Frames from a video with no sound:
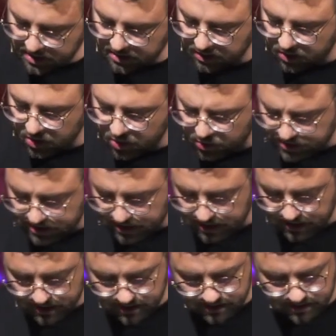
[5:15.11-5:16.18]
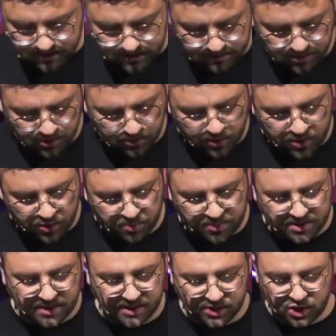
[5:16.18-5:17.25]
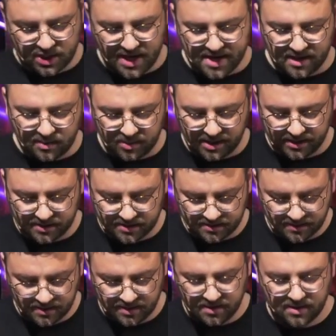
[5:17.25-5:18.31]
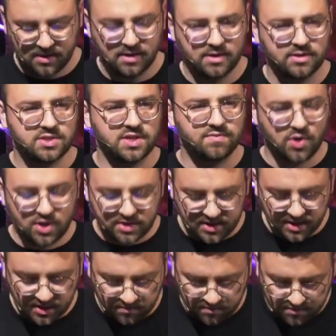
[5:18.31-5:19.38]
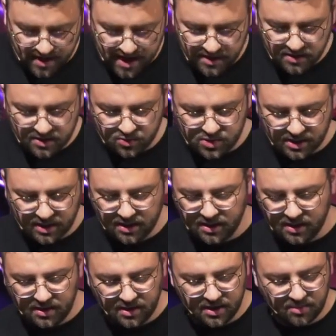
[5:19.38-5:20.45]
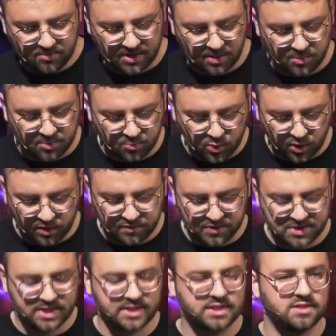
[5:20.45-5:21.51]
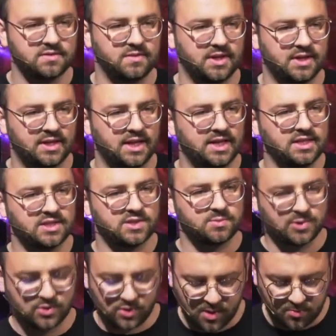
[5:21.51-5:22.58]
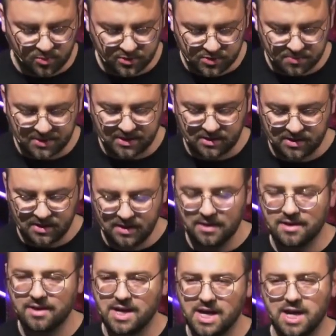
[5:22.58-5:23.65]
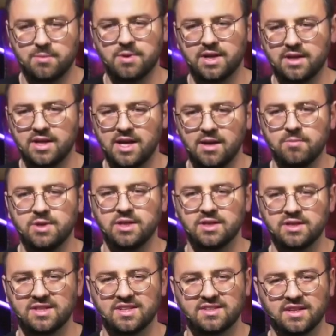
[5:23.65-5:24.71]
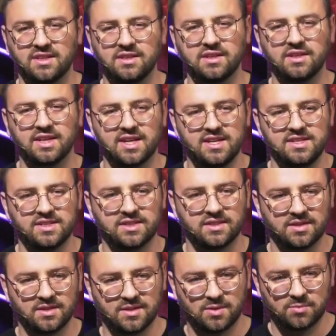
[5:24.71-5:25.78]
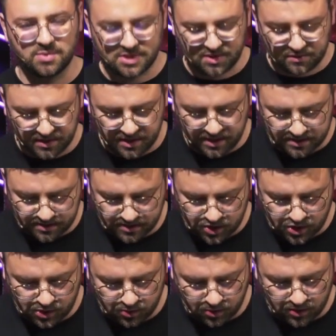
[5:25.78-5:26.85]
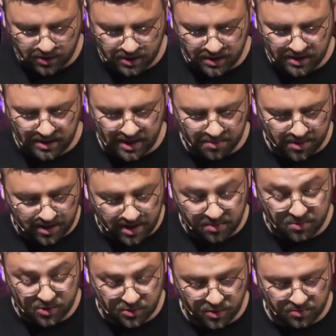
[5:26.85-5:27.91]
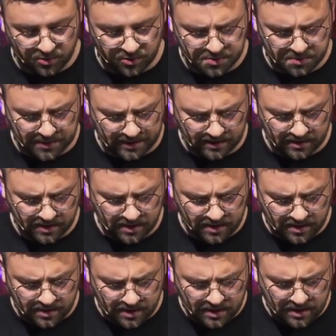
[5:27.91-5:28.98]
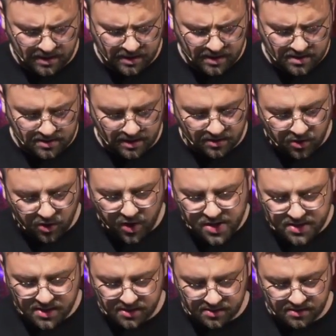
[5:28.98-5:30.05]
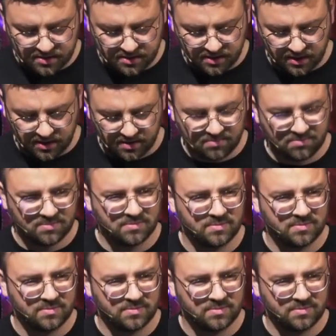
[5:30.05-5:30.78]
die Golgotha heißt, das bedeutet übersetzt Schädelplatz. Sie wollten ihm Wein zu trinken geben, der mit Myrrhe versetzt war, ein leichtes Betäubungsmittel. Aber er nahm ihn nicht. Er trinkt den Kelch bis auf den letzten Schluck, aber kein Betäubungsmittel. Dann kreuzigten sie ihn.